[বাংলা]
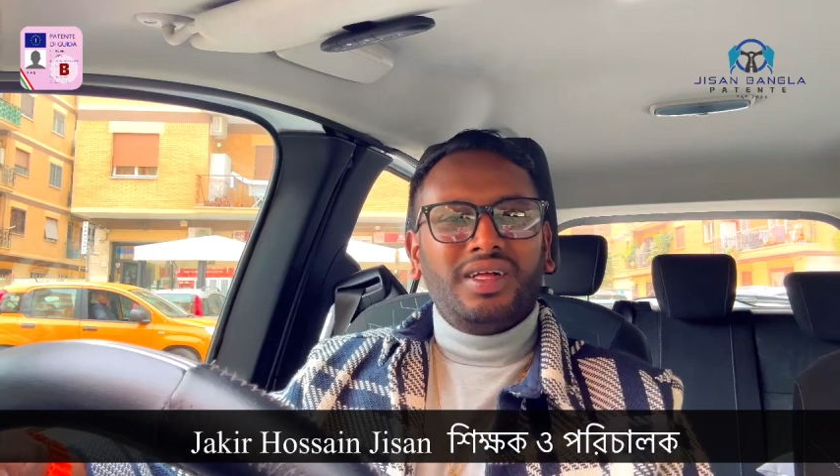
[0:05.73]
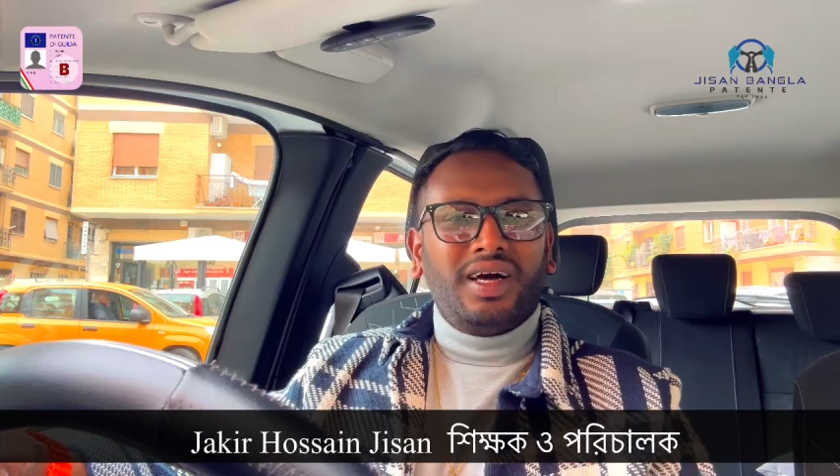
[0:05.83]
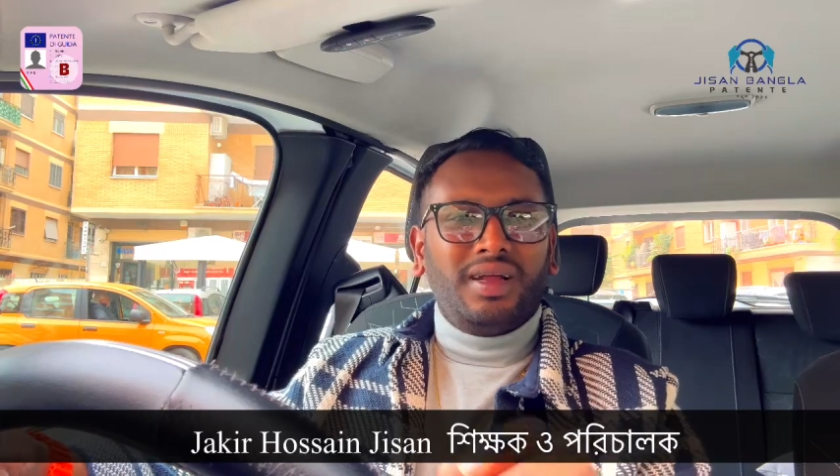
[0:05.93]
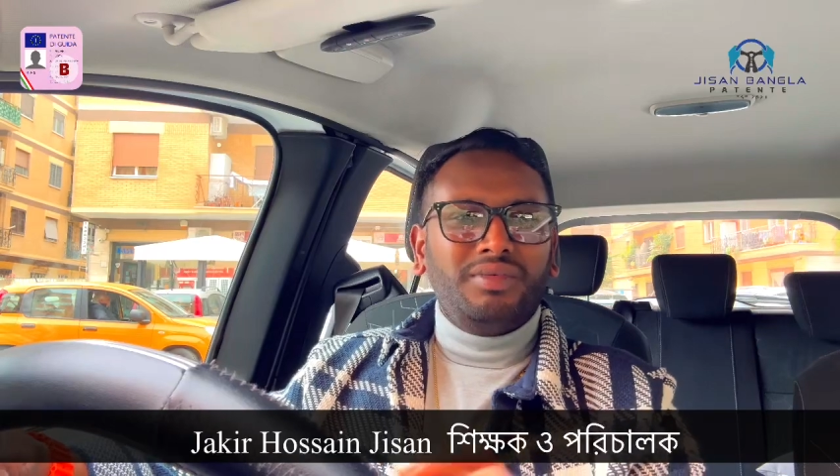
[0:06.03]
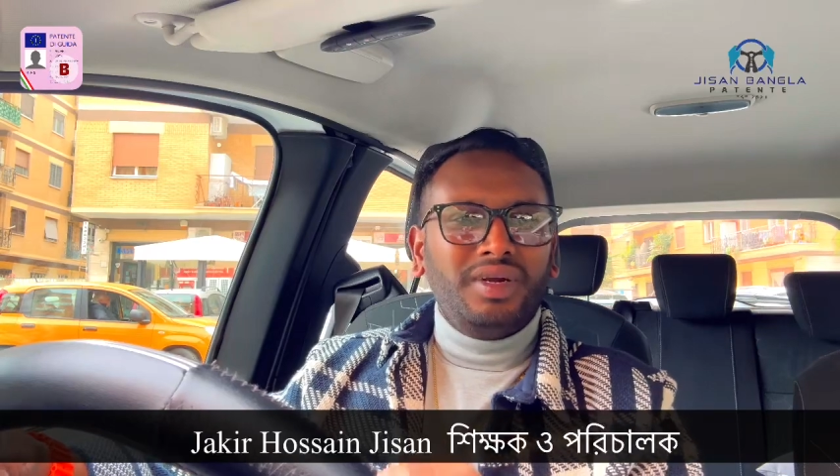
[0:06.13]

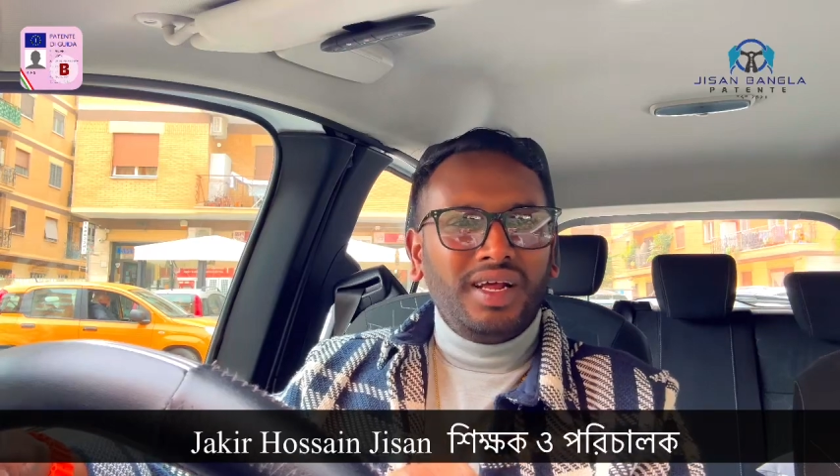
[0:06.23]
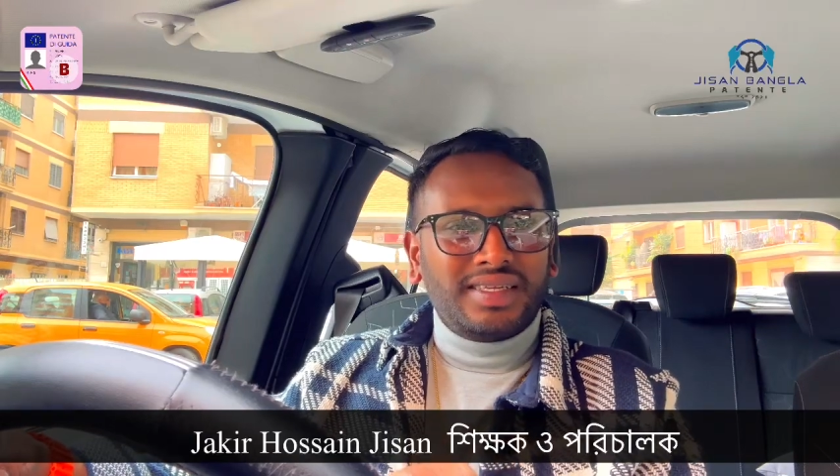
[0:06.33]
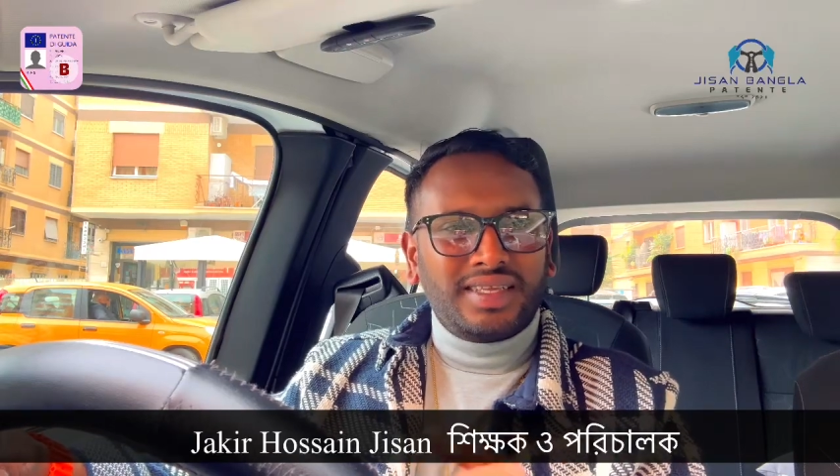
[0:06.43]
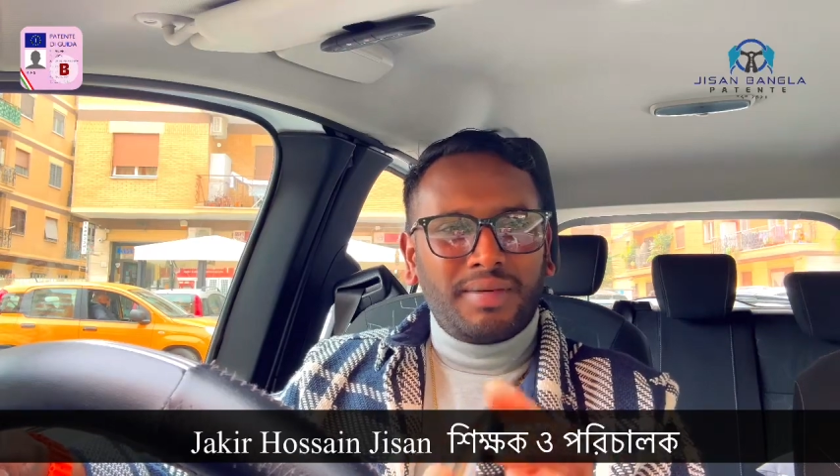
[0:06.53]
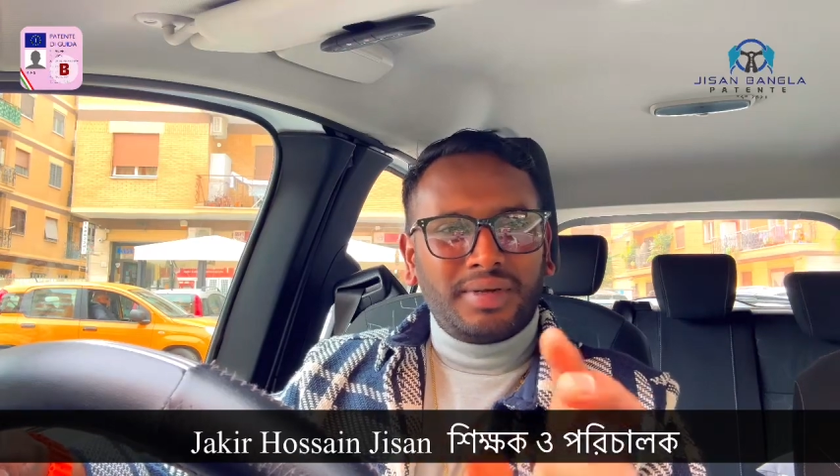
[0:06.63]
আলহামদুলিল্লাহ
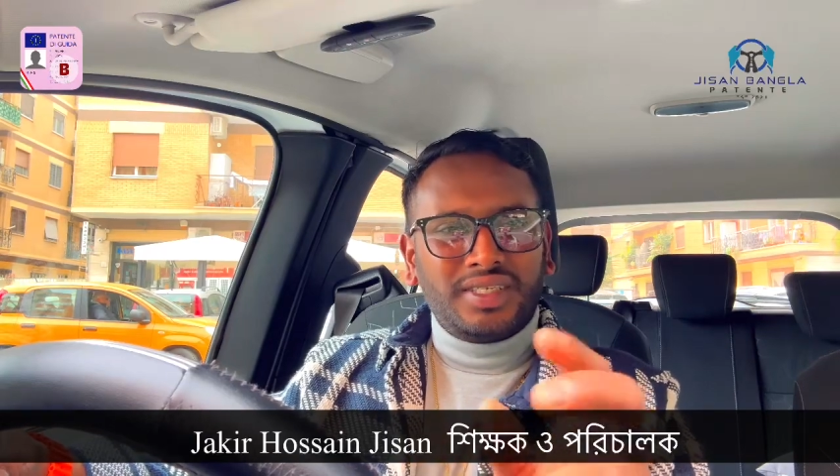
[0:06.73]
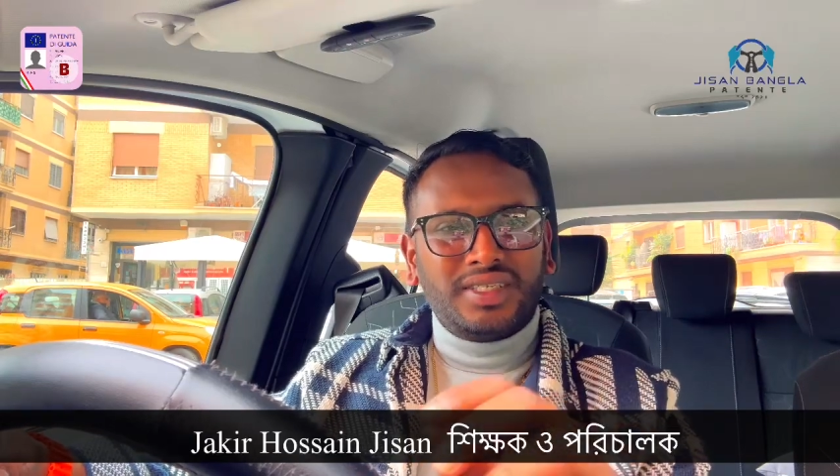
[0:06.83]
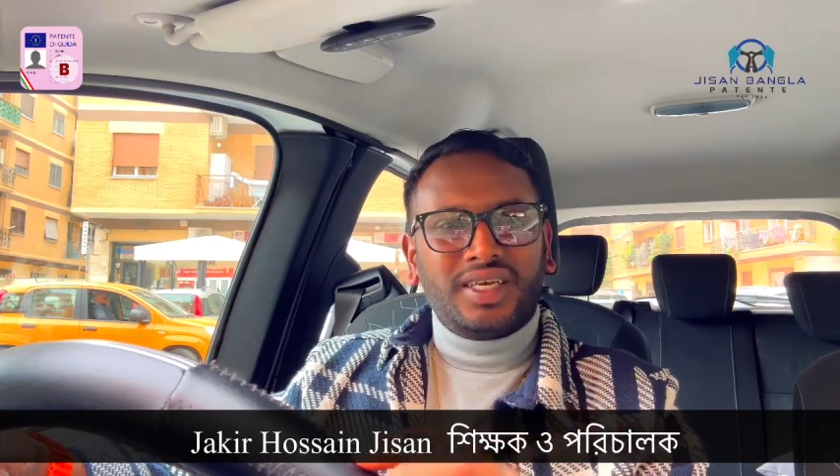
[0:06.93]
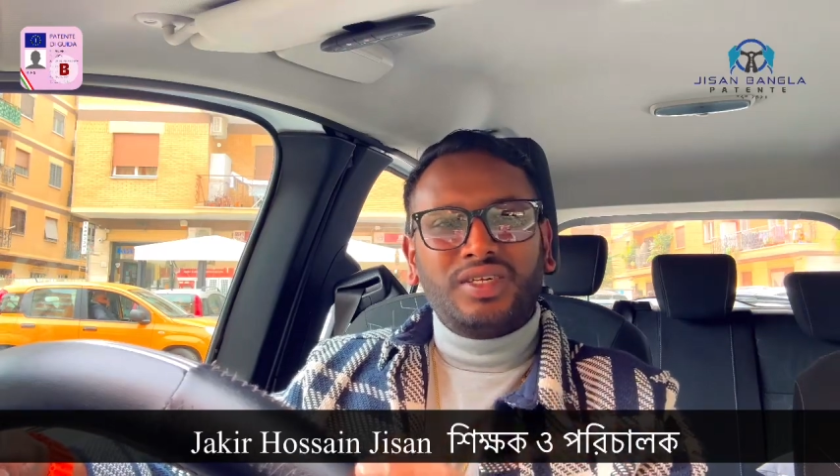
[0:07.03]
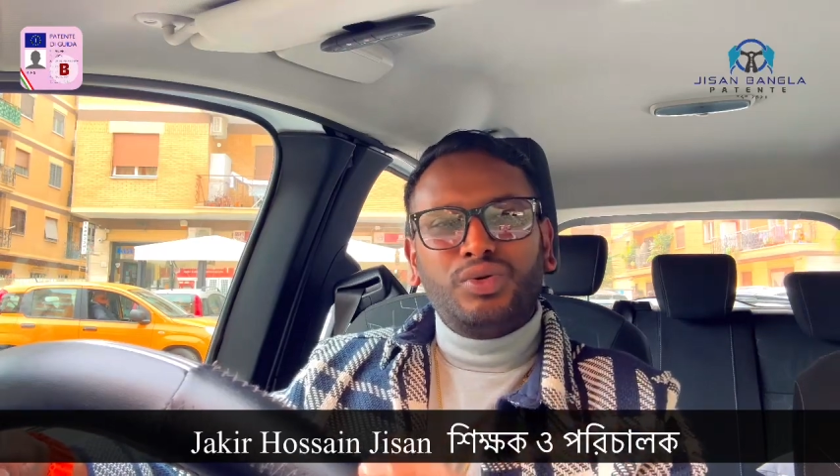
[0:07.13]
আজকে আপনাদের সাথে
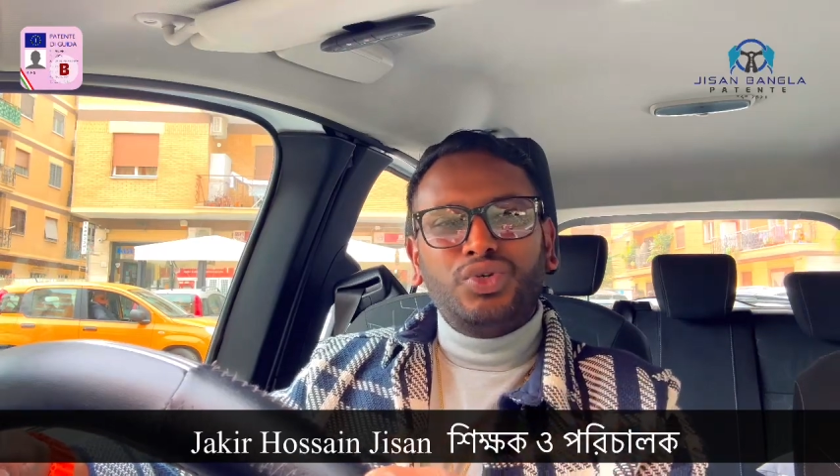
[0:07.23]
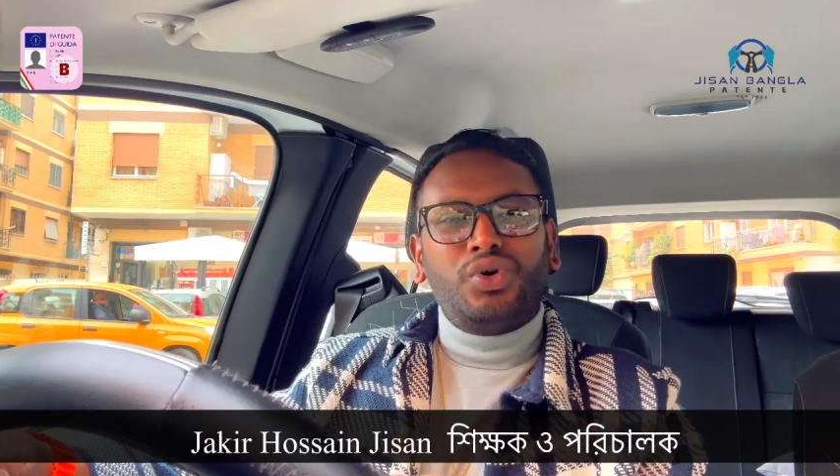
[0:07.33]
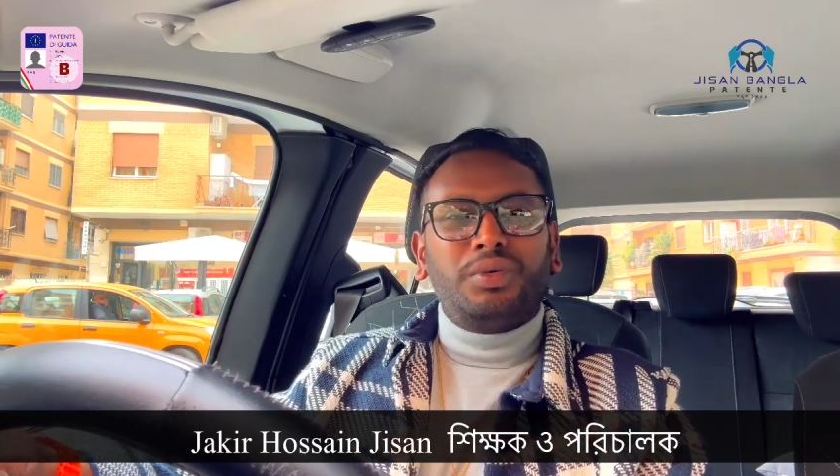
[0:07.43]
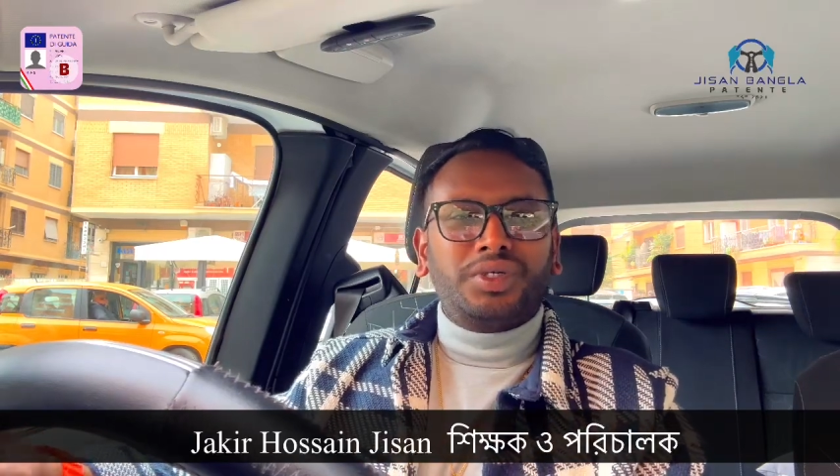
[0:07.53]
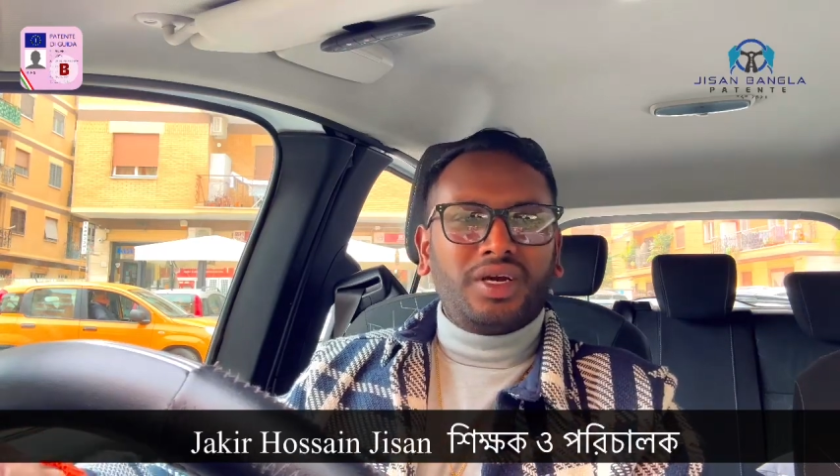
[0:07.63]
একটি খুশির
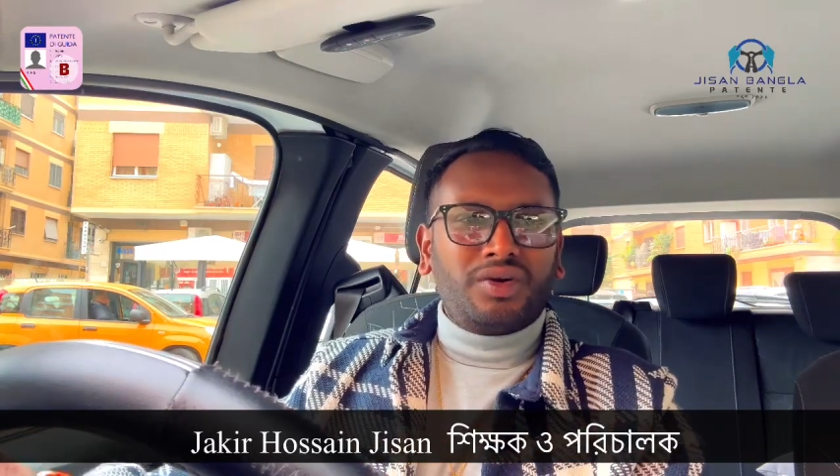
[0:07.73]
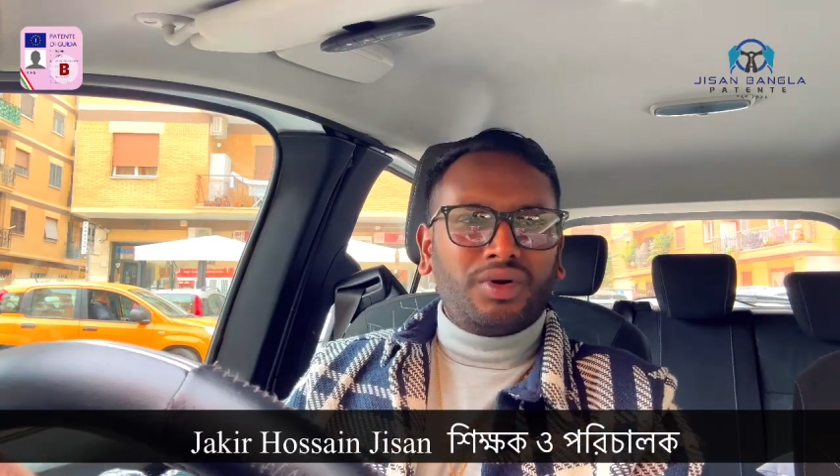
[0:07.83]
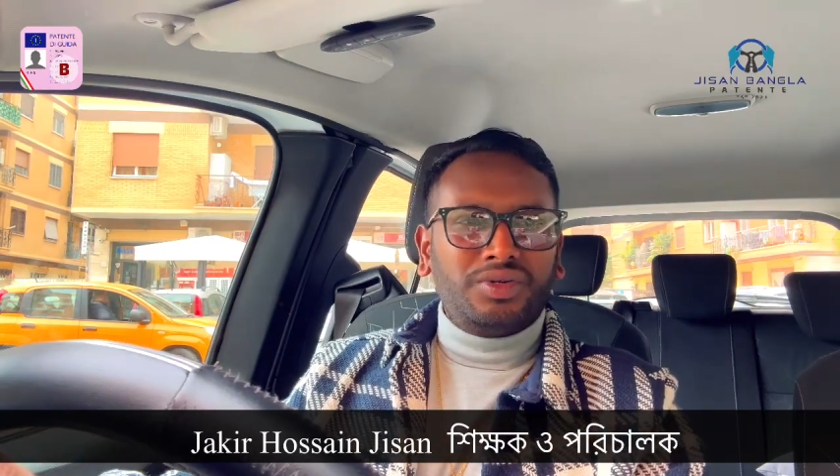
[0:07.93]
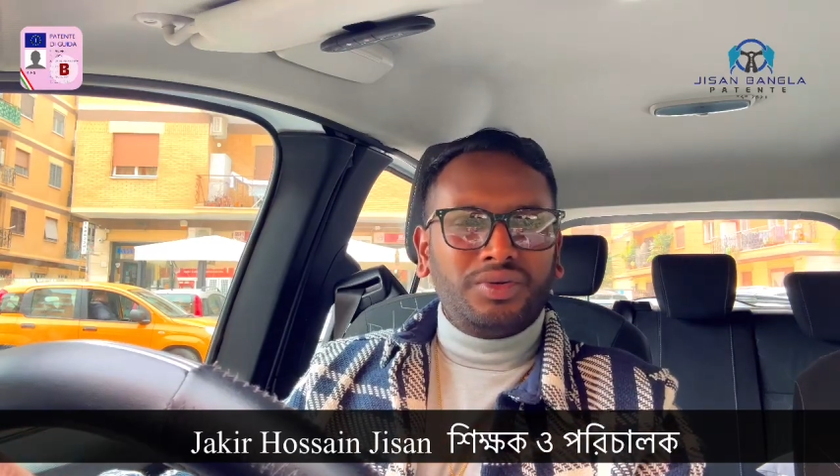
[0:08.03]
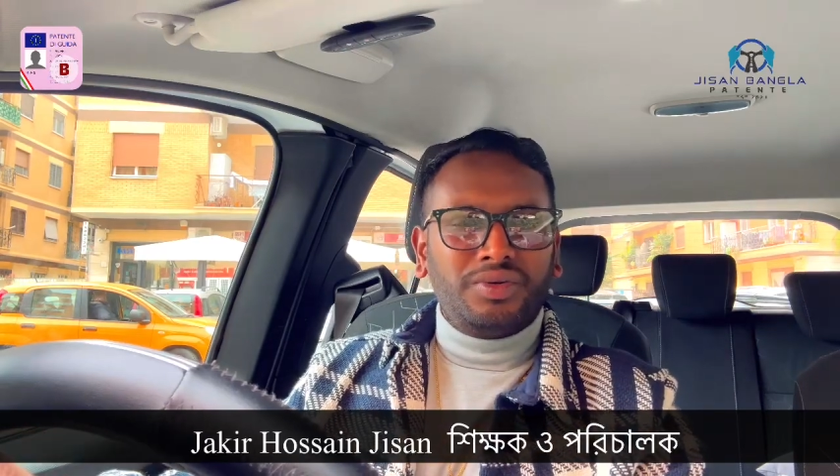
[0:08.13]
খবর শেয়ার
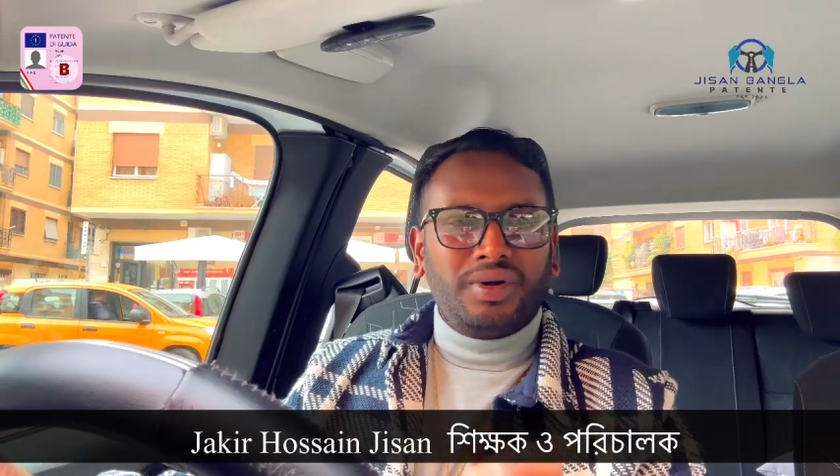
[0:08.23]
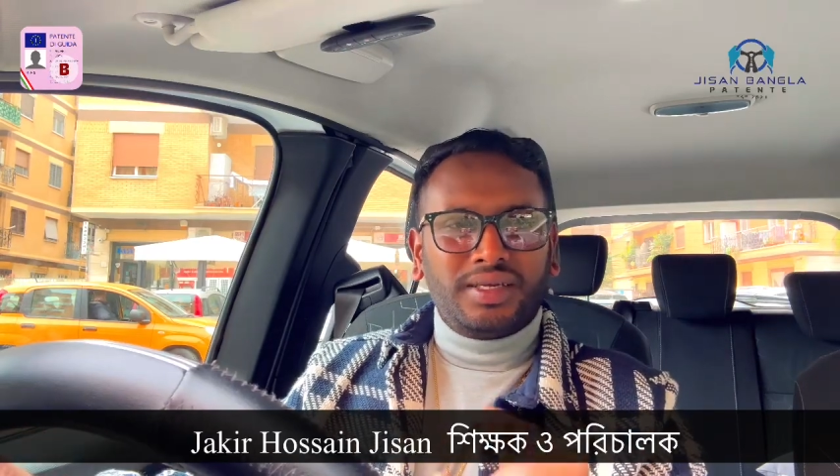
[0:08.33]
করার জন্য